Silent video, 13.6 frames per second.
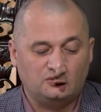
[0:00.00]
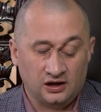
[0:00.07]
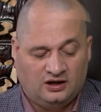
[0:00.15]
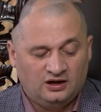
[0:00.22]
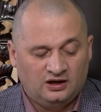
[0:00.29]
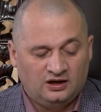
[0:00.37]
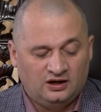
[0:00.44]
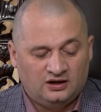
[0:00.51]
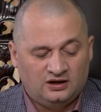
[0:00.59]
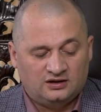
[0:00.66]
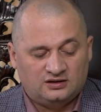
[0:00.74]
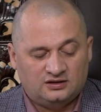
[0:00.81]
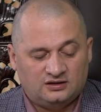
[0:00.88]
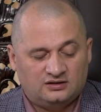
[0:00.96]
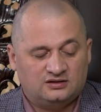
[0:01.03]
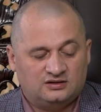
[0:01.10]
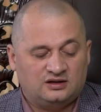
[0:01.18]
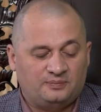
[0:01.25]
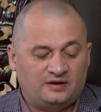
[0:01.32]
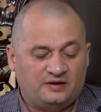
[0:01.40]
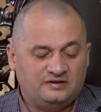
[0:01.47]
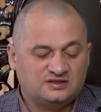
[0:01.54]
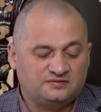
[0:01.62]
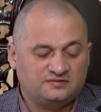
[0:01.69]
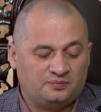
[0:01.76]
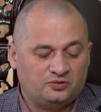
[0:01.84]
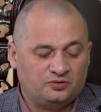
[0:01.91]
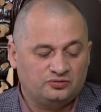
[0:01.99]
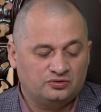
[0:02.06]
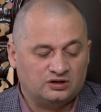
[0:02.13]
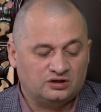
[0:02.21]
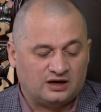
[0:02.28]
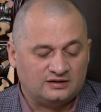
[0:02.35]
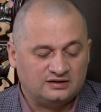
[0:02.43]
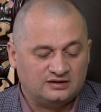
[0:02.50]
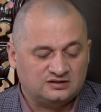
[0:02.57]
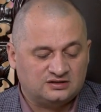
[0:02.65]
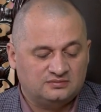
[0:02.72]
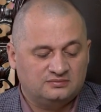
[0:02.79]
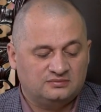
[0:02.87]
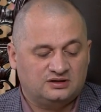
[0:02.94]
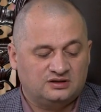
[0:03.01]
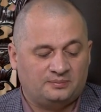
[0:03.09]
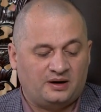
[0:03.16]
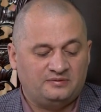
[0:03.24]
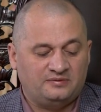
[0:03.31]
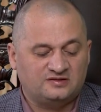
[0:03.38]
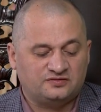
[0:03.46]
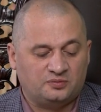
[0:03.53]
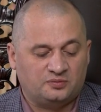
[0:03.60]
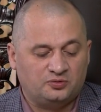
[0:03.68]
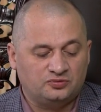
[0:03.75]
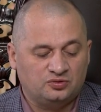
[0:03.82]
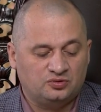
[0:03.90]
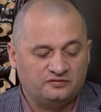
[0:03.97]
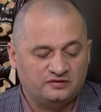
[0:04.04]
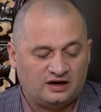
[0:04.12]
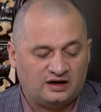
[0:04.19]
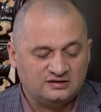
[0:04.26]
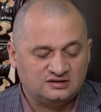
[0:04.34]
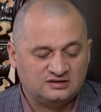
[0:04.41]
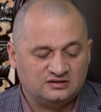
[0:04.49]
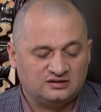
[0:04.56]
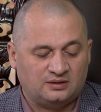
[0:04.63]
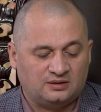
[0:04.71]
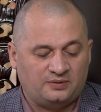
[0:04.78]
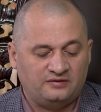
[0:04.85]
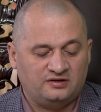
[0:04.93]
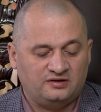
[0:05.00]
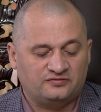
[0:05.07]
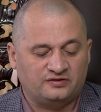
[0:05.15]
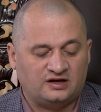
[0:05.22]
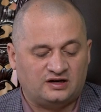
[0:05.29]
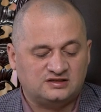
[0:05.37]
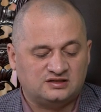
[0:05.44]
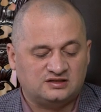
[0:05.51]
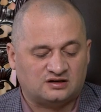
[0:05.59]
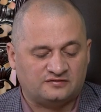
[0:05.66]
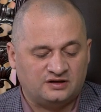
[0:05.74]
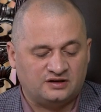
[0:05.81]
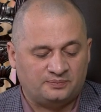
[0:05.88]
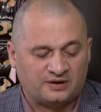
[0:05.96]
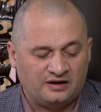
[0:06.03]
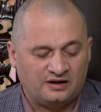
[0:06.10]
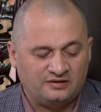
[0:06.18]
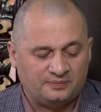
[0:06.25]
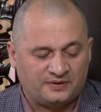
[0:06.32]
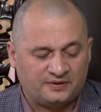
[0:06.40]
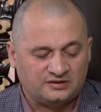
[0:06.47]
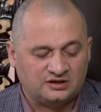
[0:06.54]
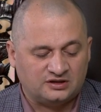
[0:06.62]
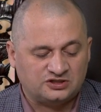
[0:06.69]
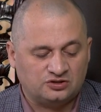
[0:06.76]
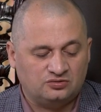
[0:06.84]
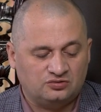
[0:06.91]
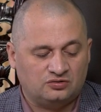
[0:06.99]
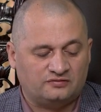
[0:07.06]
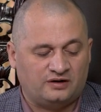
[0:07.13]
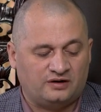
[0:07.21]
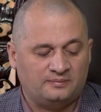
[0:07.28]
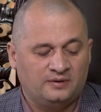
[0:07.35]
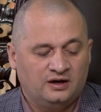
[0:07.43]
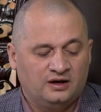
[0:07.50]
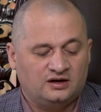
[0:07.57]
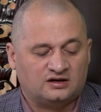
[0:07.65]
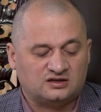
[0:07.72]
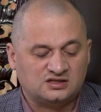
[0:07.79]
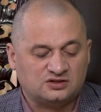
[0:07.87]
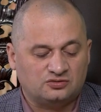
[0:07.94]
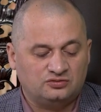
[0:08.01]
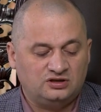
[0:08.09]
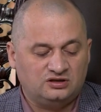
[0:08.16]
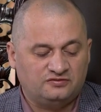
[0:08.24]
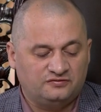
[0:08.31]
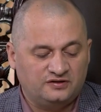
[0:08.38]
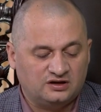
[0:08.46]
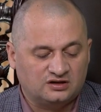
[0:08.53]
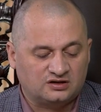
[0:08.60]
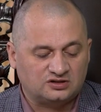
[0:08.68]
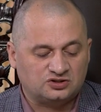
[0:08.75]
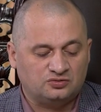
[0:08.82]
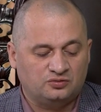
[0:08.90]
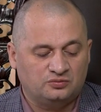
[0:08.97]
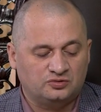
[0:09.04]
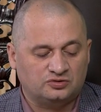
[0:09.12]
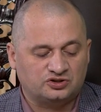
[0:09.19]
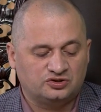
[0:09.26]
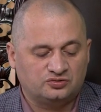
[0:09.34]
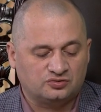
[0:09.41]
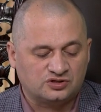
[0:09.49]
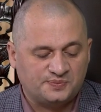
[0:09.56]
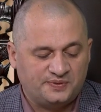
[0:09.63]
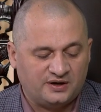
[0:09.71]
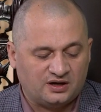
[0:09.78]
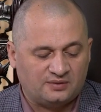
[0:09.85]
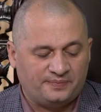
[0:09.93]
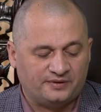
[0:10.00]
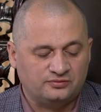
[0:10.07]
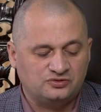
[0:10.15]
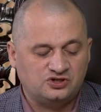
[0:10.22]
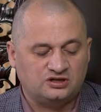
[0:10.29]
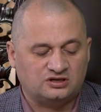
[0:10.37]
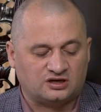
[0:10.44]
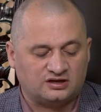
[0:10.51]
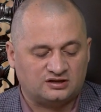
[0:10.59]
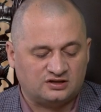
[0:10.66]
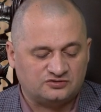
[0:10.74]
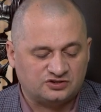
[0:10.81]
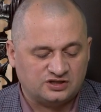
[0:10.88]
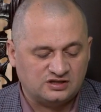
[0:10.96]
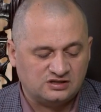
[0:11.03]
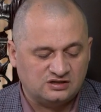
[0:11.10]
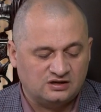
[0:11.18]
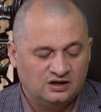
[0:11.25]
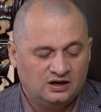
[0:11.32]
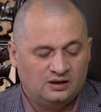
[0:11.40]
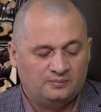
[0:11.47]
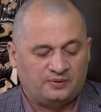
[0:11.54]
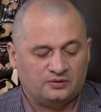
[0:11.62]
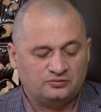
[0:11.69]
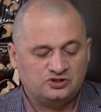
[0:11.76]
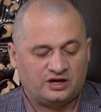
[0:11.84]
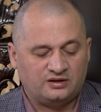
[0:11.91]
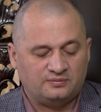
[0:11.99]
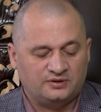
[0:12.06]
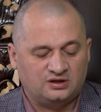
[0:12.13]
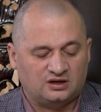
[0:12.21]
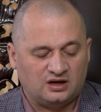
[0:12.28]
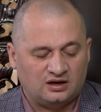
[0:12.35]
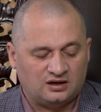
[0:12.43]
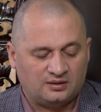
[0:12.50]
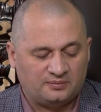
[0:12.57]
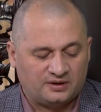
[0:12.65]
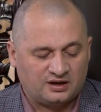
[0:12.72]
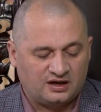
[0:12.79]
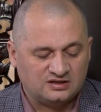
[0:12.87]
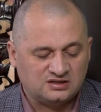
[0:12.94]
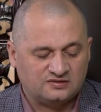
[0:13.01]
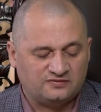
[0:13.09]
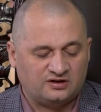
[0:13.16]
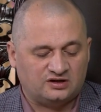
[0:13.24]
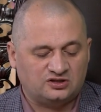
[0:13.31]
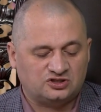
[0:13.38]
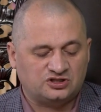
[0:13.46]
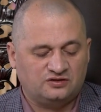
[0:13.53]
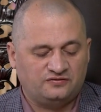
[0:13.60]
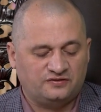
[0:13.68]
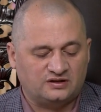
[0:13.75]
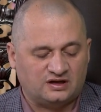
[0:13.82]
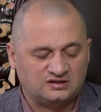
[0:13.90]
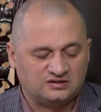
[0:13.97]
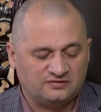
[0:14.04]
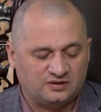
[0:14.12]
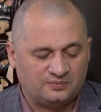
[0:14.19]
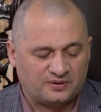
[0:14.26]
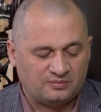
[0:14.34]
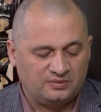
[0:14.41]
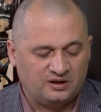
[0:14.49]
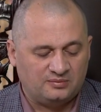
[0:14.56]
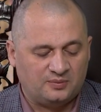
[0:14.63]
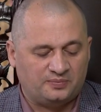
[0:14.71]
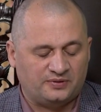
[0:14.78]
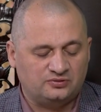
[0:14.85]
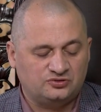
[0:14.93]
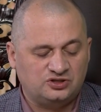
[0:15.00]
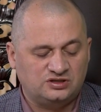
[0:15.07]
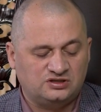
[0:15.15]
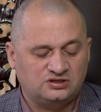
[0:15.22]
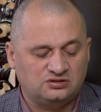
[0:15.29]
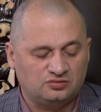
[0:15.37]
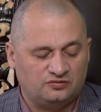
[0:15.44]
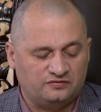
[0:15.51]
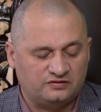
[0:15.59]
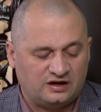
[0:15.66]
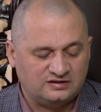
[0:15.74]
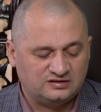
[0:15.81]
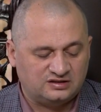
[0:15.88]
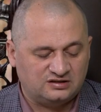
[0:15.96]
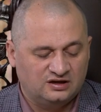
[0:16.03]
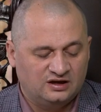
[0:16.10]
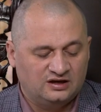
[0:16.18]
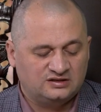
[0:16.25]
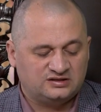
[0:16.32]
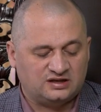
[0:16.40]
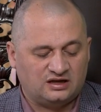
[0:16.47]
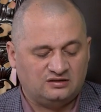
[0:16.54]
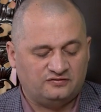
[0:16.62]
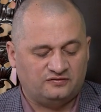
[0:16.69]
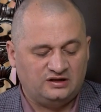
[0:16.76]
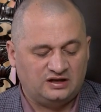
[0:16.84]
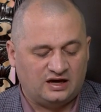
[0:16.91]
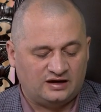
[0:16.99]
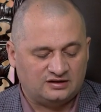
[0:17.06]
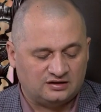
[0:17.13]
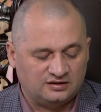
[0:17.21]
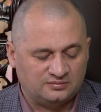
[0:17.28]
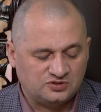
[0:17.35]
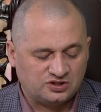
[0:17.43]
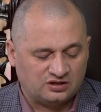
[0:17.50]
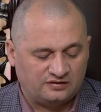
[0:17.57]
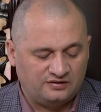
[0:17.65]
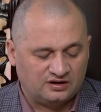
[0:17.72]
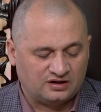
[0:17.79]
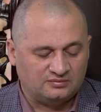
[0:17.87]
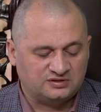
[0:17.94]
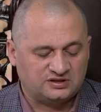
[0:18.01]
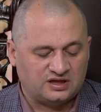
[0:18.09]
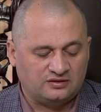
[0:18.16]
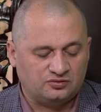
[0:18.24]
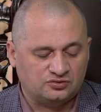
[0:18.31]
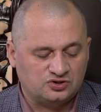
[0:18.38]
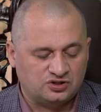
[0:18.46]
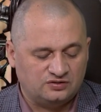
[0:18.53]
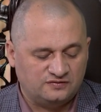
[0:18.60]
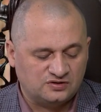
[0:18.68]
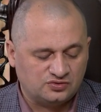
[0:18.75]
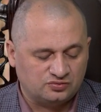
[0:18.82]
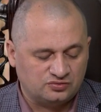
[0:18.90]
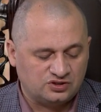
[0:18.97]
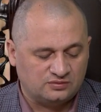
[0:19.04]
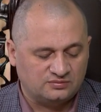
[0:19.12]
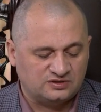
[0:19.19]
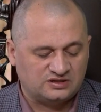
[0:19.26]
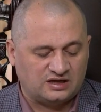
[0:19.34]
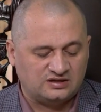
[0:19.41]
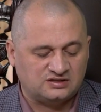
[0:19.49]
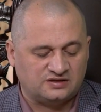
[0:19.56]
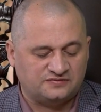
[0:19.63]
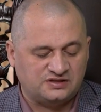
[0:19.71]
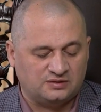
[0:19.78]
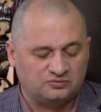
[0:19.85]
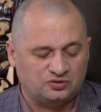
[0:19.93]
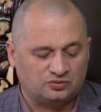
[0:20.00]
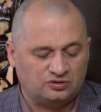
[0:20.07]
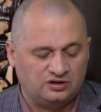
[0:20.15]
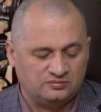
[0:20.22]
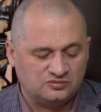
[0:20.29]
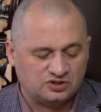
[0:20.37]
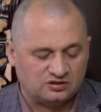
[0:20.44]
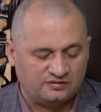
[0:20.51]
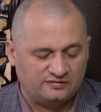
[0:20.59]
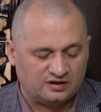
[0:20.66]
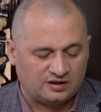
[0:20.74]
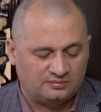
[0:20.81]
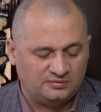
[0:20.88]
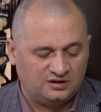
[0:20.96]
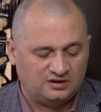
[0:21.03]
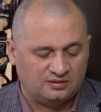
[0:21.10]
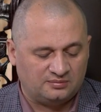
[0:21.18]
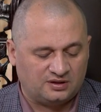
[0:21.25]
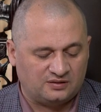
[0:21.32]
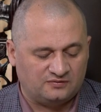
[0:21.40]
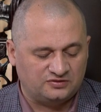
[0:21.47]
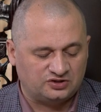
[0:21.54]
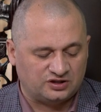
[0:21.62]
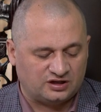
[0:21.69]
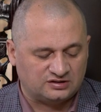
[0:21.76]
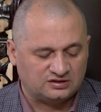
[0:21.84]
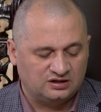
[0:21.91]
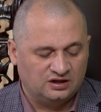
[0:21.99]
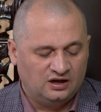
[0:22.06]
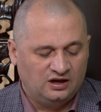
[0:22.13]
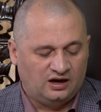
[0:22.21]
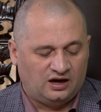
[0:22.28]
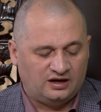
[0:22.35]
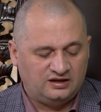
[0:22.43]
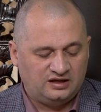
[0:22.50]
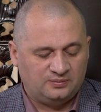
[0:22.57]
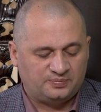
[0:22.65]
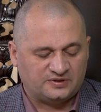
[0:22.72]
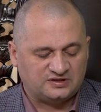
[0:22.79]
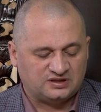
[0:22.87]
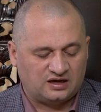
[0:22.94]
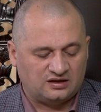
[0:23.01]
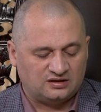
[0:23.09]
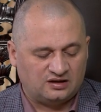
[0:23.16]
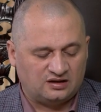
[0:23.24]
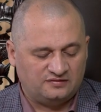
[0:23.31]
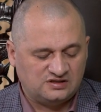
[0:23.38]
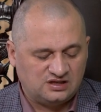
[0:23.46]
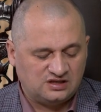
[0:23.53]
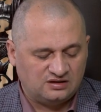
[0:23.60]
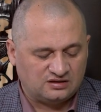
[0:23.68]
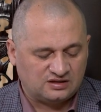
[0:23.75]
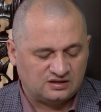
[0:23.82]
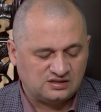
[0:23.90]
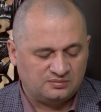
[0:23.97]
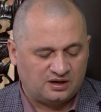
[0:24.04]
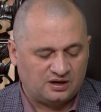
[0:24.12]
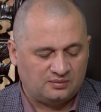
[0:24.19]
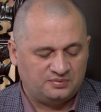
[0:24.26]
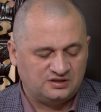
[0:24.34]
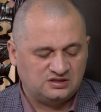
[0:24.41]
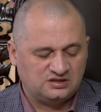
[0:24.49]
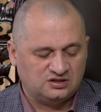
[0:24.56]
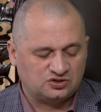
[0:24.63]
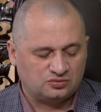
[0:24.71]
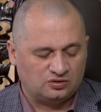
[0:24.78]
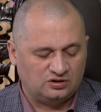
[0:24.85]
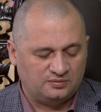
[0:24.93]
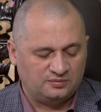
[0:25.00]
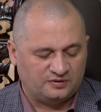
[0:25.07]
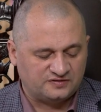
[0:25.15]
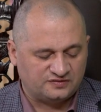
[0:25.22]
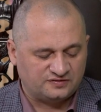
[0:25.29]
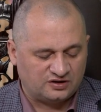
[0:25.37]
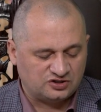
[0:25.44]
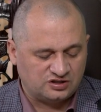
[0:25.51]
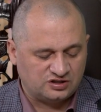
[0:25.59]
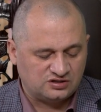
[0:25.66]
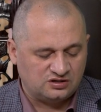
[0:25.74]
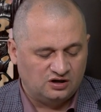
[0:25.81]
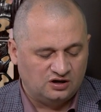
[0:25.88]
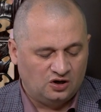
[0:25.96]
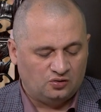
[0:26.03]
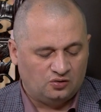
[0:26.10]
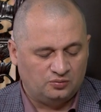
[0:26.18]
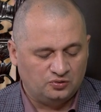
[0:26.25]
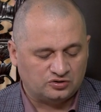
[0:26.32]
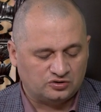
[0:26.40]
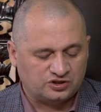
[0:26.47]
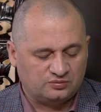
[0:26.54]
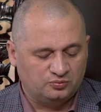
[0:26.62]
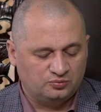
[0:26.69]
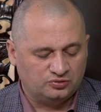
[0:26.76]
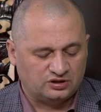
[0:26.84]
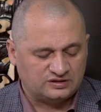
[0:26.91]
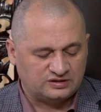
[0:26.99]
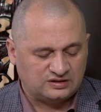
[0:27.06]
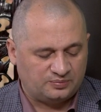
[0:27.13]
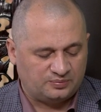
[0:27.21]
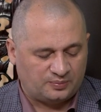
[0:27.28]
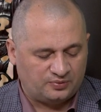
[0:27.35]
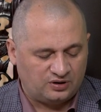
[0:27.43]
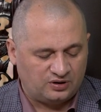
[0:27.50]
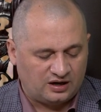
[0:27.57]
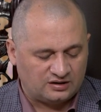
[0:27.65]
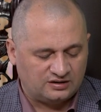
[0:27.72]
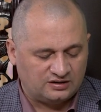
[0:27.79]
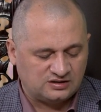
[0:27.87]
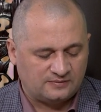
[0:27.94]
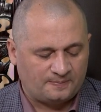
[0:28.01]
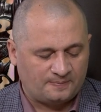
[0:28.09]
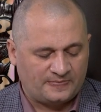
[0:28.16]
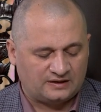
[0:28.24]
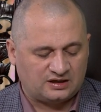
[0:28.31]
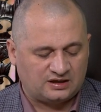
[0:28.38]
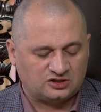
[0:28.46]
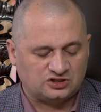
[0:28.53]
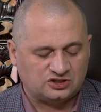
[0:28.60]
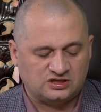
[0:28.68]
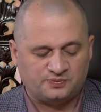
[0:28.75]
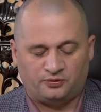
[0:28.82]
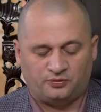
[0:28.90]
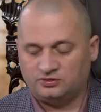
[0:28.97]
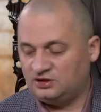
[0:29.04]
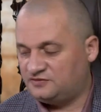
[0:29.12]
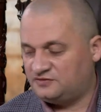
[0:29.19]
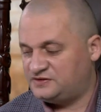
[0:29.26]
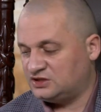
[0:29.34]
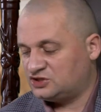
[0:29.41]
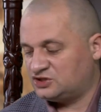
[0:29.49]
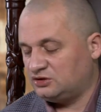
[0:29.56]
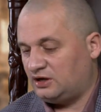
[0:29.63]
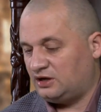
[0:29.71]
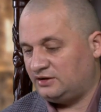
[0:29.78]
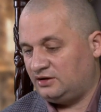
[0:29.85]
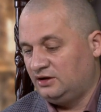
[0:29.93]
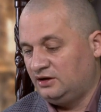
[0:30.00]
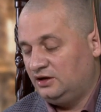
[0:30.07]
людьми. Добавить свободу и радость, добавить свободу и власть, добавить власть и равноправие по отношению к вам, раскрутить выигрыш, умножить успех, получить радость жизни, получать материальное богатство, решить финансовые проблемы, получить силу власти, стать влиятельным человеком, стать очень везучим, стать совсем другим человеком, не тем, кем вы сейчас – одеть постоянное везение на себя, обрести что-либо в своей жизни, умножить мудрость и популярность, а также исполнить все желания.